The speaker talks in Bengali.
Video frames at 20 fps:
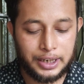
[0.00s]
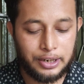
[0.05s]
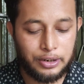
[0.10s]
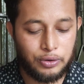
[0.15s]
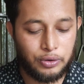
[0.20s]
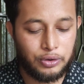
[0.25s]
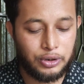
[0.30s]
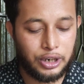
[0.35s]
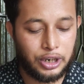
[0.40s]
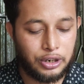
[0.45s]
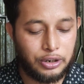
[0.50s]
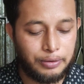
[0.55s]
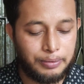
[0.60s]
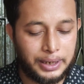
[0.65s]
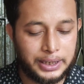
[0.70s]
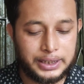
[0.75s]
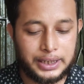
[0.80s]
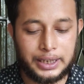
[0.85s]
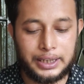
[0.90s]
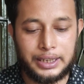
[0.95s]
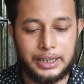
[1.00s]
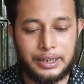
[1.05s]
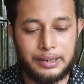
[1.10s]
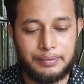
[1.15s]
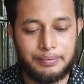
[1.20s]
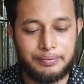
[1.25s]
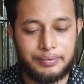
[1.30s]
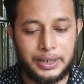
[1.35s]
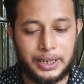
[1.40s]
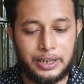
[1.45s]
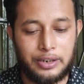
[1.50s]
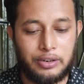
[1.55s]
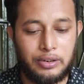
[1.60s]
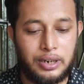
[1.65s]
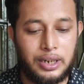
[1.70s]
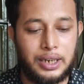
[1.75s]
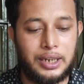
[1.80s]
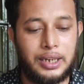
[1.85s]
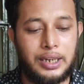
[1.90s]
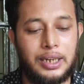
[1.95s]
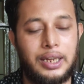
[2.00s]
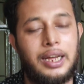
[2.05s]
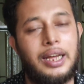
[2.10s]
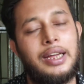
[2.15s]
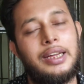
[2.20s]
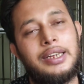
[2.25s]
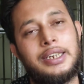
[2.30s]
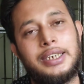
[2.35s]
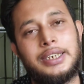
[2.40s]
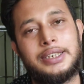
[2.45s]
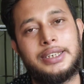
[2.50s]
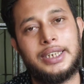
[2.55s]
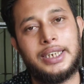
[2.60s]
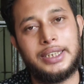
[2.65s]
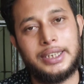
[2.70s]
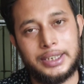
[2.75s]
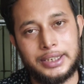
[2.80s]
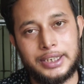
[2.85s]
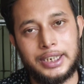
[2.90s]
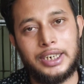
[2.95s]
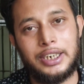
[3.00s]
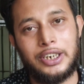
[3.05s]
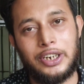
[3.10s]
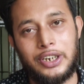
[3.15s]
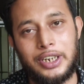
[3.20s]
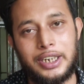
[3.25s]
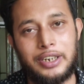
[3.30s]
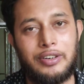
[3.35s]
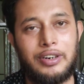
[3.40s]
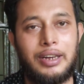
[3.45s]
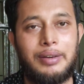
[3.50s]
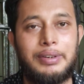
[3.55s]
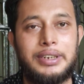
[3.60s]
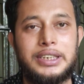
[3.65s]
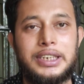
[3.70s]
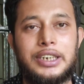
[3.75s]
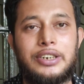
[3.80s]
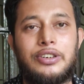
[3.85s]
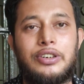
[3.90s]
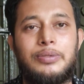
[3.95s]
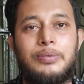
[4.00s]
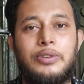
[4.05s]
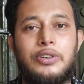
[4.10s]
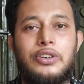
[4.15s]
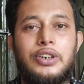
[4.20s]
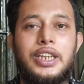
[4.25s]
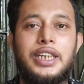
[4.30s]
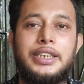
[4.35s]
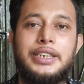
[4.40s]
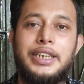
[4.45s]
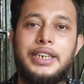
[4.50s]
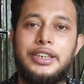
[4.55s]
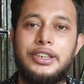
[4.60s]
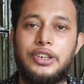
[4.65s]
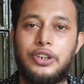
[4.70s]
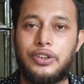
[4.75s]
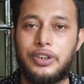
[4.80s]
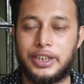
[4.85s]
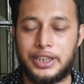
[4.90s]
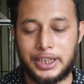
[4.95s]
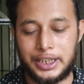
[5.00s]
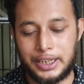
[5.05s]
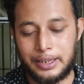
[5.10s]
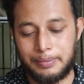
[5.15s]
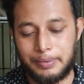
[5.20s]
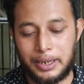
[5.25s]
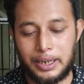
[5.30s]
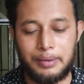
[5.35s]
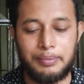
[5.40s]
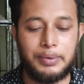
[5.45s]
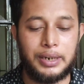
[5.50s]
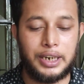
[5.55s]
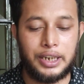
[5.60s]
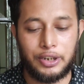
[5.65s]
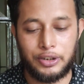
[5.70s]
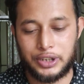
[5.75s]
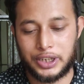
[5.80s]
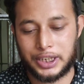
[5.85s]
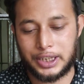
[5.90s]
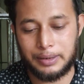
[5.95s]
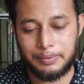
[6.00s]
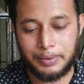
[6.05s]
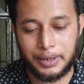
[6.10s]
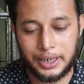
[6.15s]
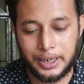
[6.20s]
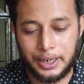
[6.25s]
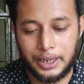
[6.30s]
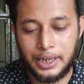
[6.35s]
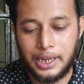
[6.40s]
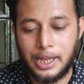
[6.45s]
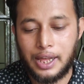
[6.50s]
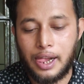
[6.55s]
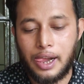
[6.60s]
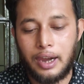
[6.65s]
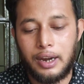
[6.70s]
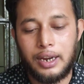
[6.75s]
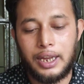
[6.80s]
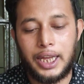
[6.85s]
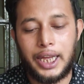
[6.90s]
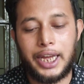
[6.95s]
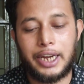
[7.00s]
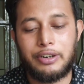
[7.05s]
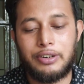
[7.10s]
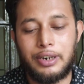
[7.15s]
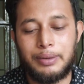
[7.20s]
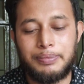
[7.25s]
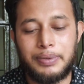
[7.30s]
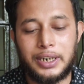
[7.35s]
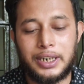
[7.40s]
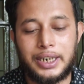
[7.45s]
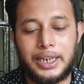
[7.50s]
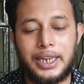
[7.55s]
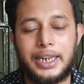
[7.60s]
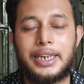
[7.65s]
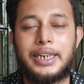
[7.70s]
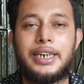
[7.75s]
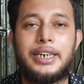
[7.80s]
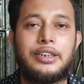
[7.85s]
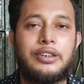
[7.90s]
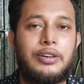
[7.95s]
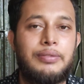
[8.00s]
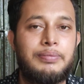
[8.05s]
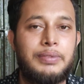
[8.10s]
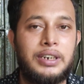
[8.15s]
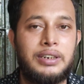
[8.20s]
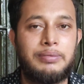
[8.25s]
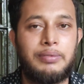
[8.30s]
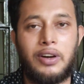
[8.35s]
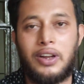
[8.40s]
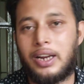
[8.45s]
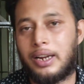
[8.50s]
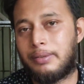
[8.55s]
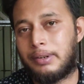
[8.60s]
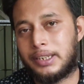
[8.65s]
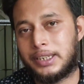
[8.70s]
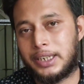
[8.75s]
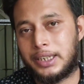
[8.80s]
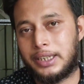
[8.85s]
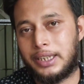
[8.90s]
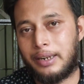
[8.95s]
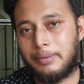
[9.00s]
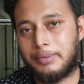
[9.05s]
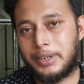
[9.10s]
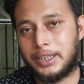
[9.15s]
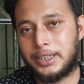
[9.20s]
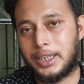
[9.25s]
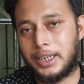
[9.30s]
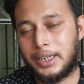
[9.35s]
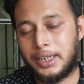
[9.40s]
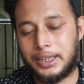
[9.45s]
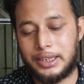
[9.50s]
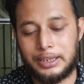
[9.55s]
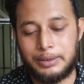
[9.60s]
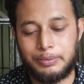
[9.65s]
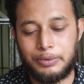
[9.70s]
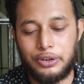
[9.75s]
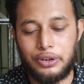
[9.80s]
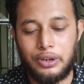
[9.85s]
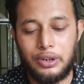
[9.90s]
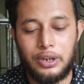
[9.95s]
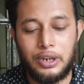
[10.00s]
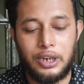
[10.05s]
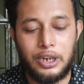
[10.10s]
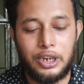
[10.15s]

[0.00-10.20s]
বাজারে অন্যান্য বাচ্চার দাম এগুলা স্থিতিশীল নয় এগুলো আবার যে কোনো মুহূর্তে চেঞ্জও হয়ে যেতে পারে বেড়েও যেতে পারে এখন আপনাকে এ কোম্পানির ব্রয়লার বাচ্চার দামটা জানিয়ে দেবো